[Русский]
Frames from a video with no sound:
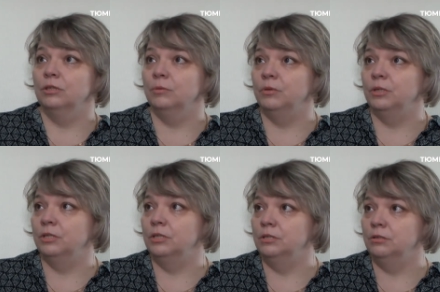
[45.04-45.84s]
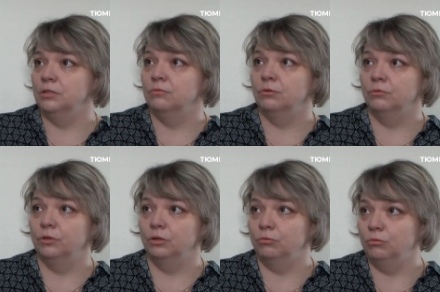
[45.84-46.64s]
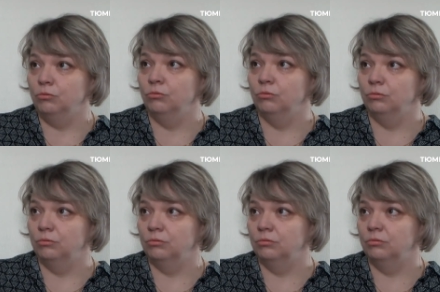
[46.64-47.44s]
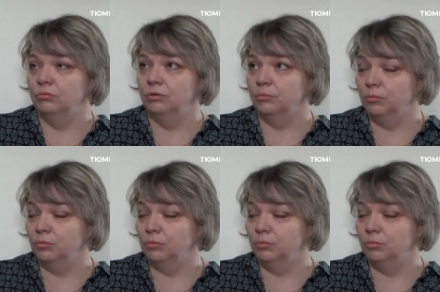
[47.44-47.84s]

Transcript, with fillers: это переродилось вот в такую э,